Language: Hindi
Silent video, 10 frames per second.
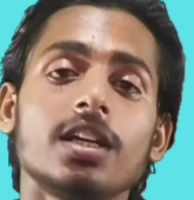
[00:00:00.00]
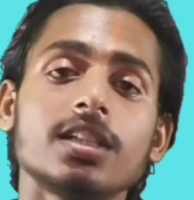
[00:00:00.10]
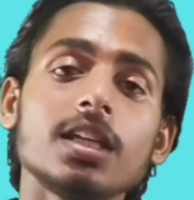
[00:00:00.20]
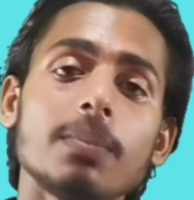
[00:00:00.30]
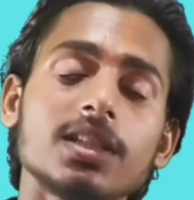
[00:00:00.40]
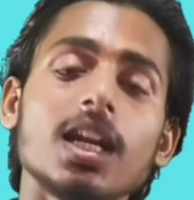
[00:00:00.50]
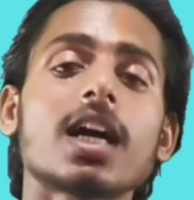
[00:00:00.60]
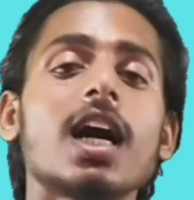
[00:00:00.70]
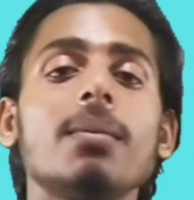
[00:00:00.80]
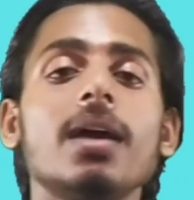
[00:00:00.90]
इसी भद्रा
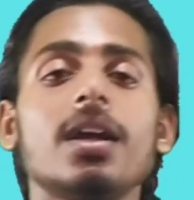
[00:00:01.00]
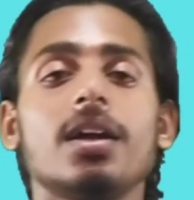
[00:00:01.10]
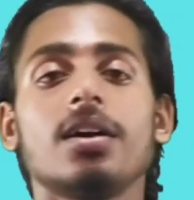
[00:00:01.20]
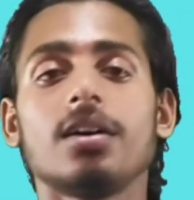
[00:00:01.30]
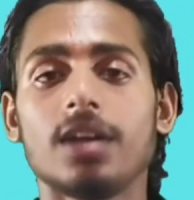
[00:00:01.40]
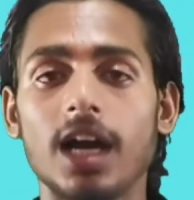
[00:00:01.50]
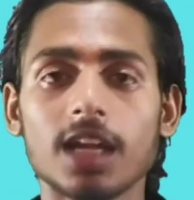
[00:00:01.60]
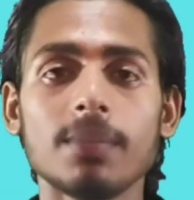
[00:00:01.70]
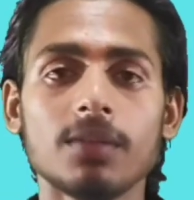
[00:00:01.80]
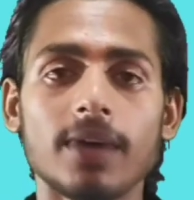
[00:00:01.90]
काल में
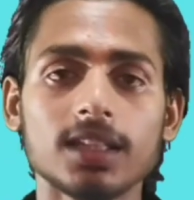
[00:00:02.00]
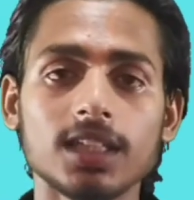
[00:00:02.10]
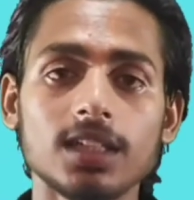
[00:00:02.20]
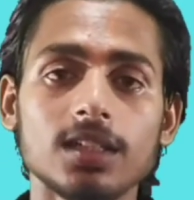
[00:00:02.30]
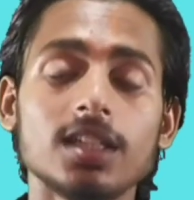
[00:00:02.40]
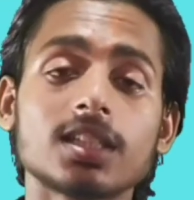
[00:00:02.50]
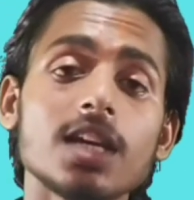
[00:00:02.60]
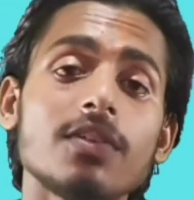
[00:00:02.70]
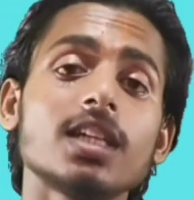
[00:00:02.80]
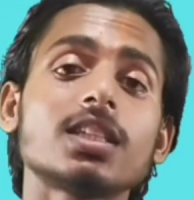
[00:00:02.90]
राखी बनवाई थी
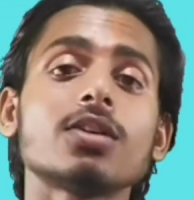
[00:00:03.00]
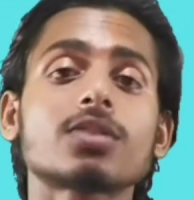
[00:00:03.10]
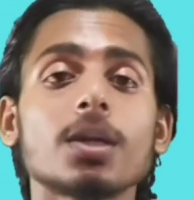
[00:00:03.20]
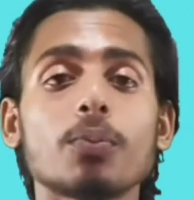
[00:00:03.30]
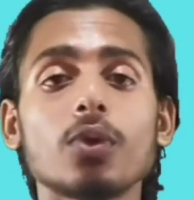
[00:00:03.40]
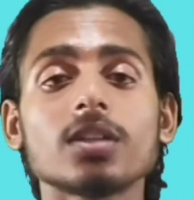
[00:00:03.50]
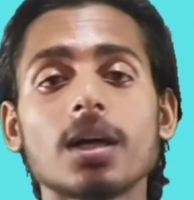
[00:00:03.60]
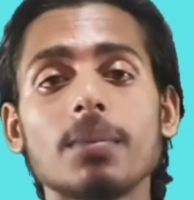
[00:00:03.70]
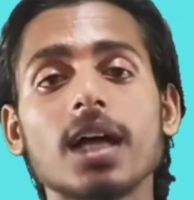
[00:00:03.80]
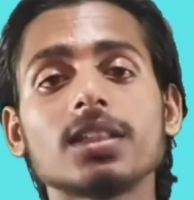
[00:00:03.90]
इसकी वजह से उसके पूरे
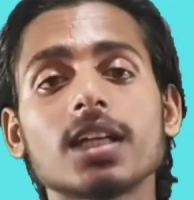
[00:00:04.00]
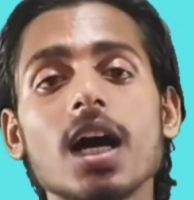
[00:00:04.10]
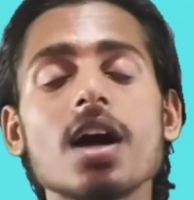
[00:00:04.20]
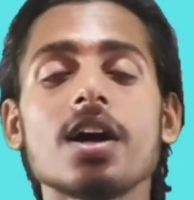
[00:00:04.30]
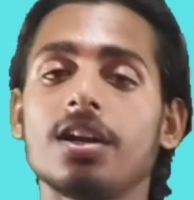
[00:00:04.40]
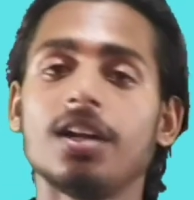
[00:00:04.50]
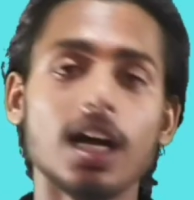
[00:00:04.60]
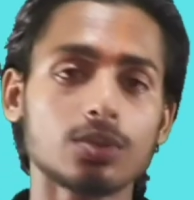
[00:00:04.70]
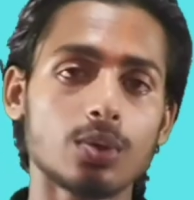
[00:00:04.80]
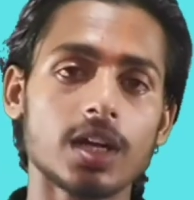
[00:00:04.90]
साम्राज्य का
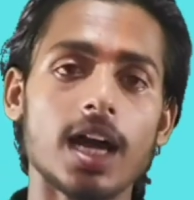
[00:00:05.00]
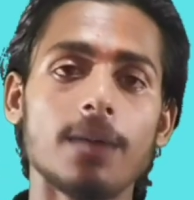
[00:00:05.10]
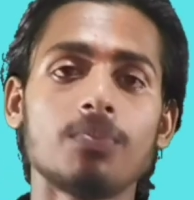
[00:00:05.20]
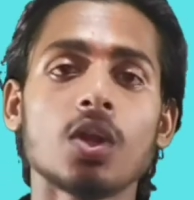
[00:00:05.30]
नाश हो गया